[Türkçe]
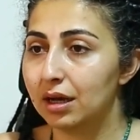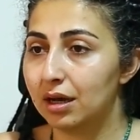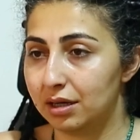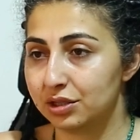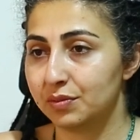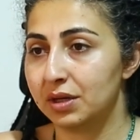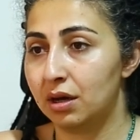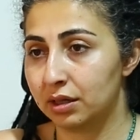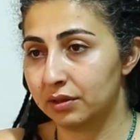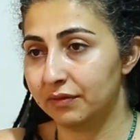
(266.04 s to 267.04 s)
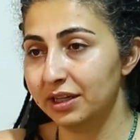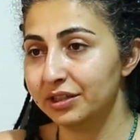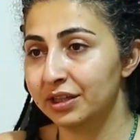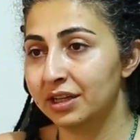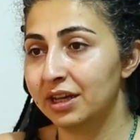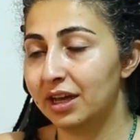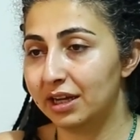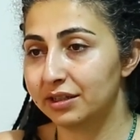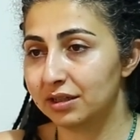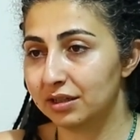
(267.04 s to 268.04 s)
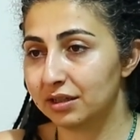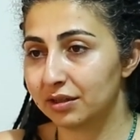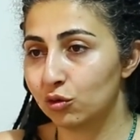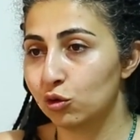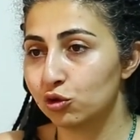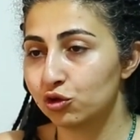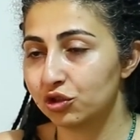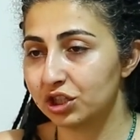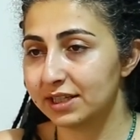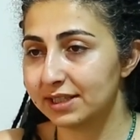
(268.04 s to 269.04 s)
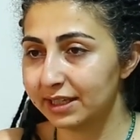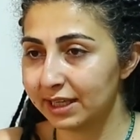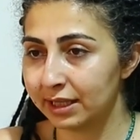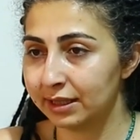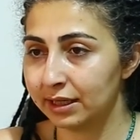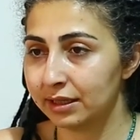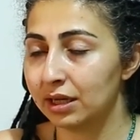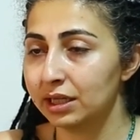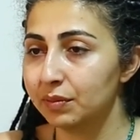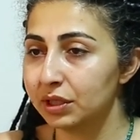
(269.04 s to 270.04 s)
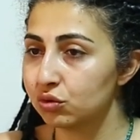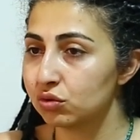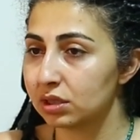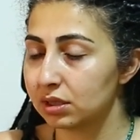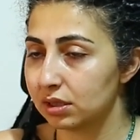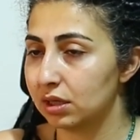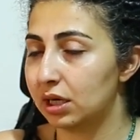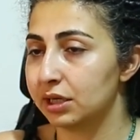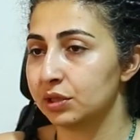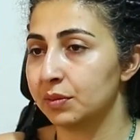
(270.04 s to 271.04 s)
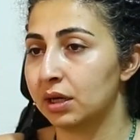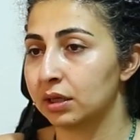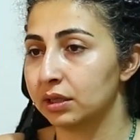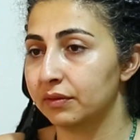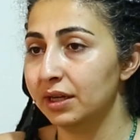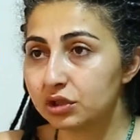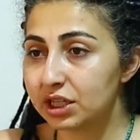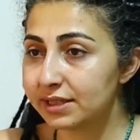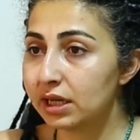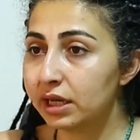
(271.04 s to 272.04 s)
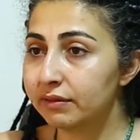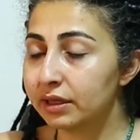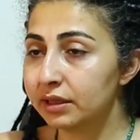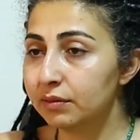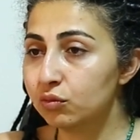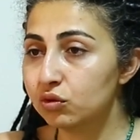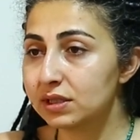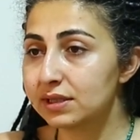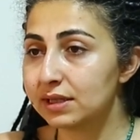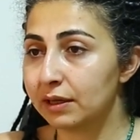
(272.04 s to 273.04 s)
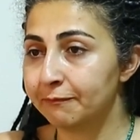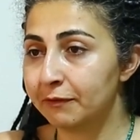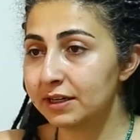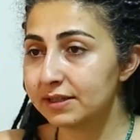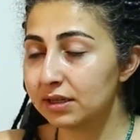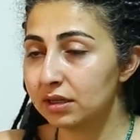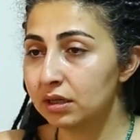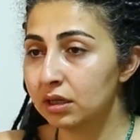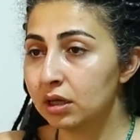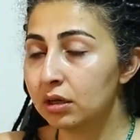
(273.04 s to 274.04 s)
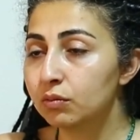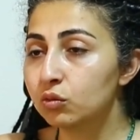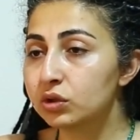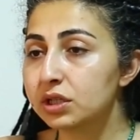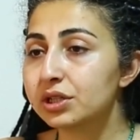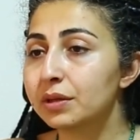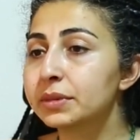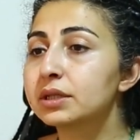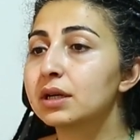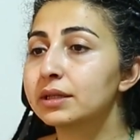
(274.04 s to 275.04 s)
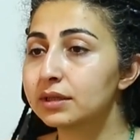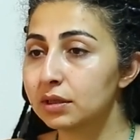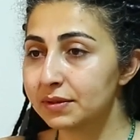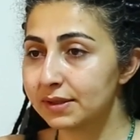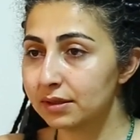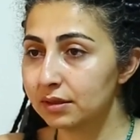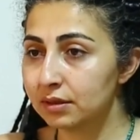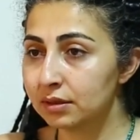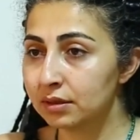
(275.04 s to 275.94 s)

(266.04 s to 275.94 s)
harcama hakkı var. Her koğuşun içerisinde kendilerine ait 500 lira harcama hakları var. Cezaevlerinde bu sistem varsa muhteşem bir rant kapısı,